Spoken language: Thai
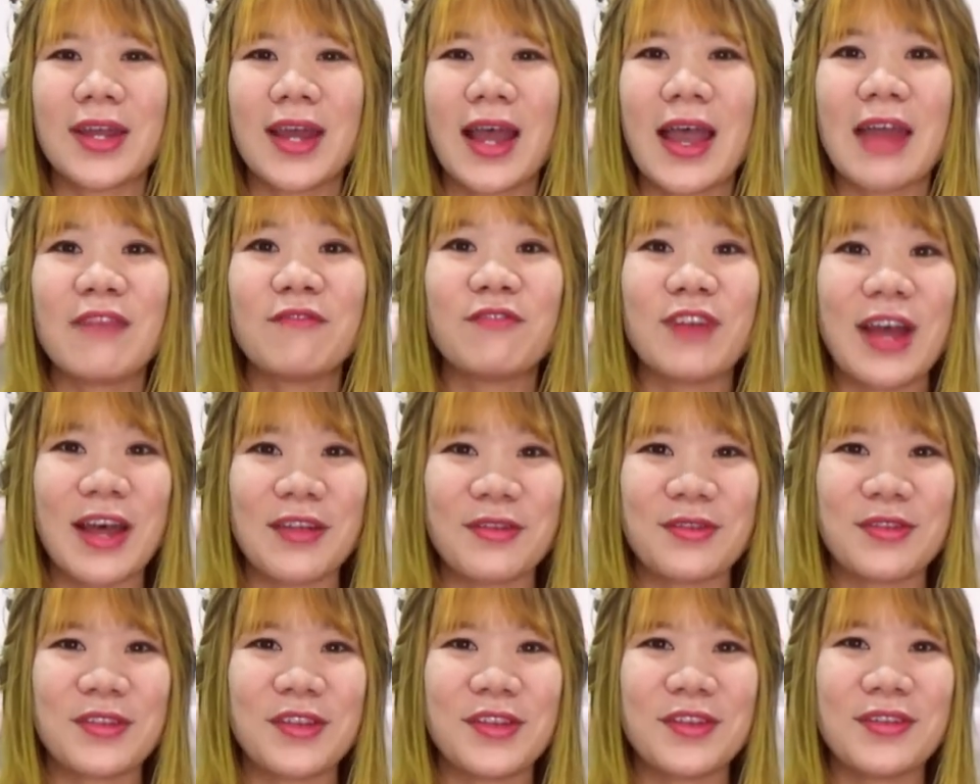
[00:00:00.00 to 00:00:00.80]
นะคะ
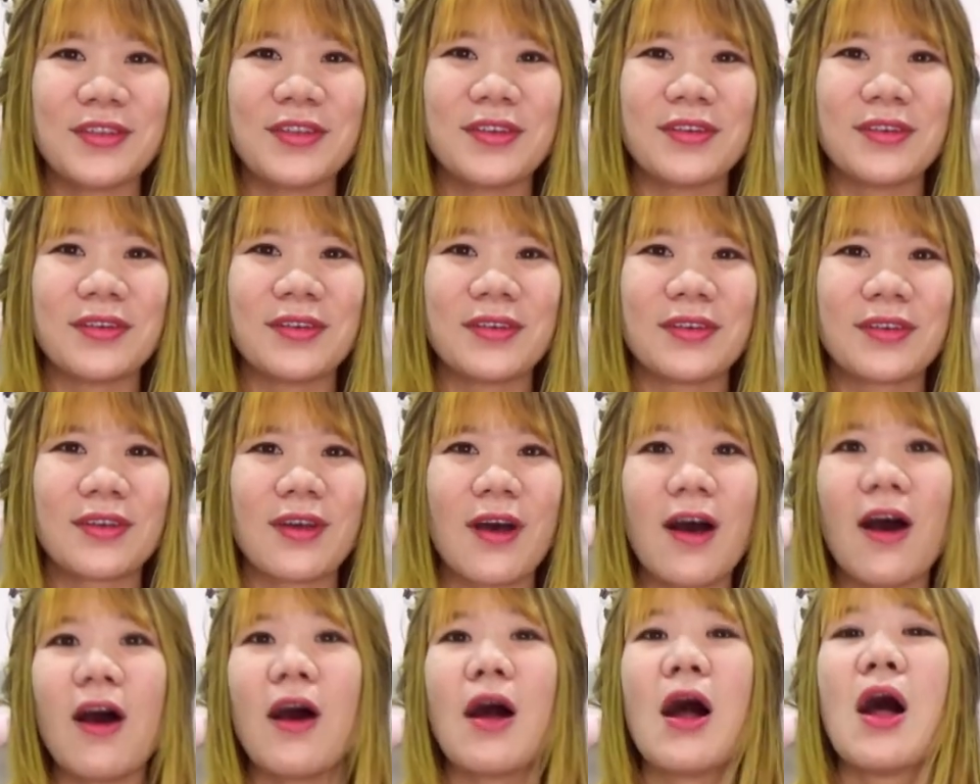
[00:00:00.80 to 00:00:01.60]
advanced นิดนึง
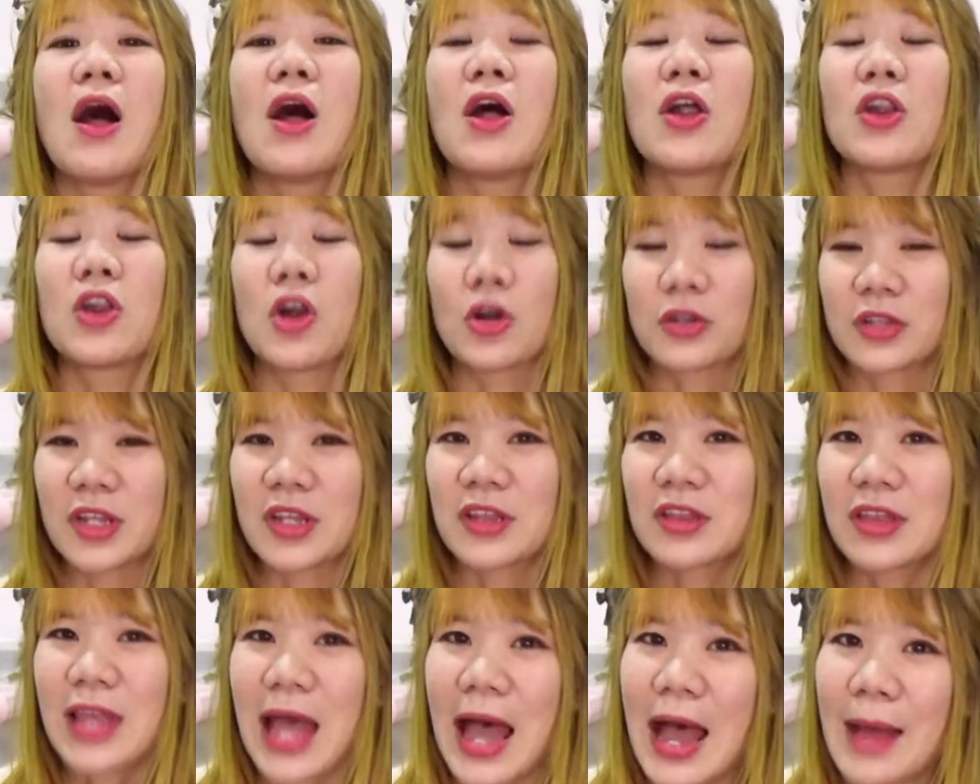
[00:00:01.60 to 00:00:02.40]
ก็ลองติ
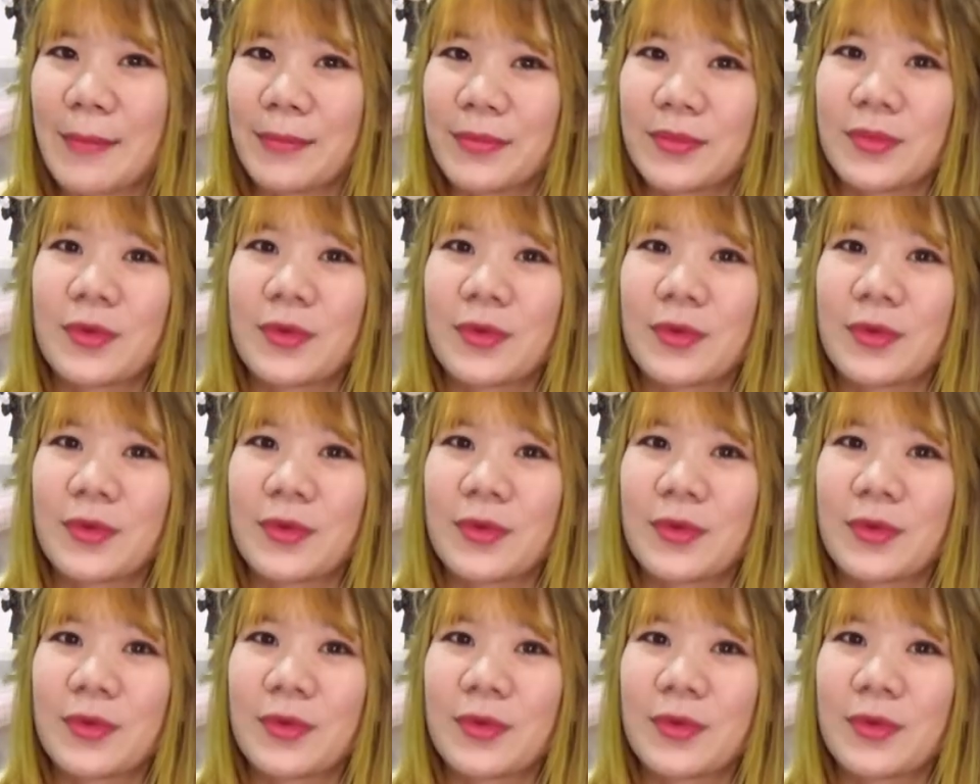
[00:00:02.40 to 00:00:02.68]
ดตาม